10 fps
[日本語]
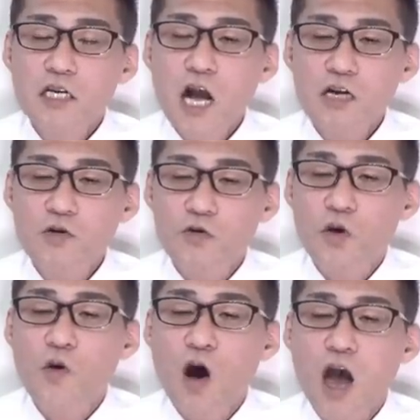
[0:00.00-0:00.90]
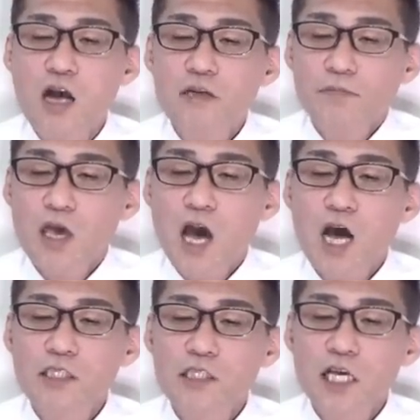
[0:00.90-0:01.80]
かっこ共犯、えー、
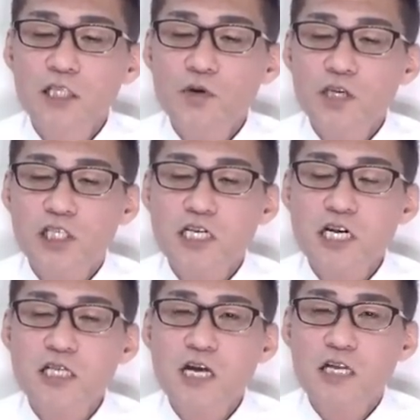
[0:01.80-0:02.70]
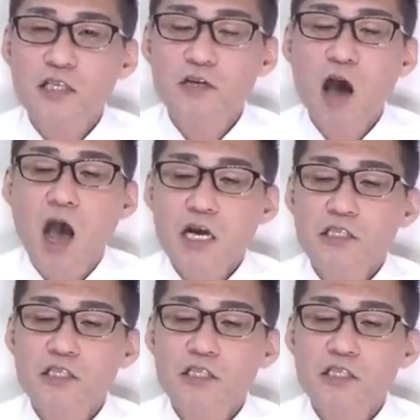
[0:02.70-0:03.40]
犯罪とは知らなかったっていうのは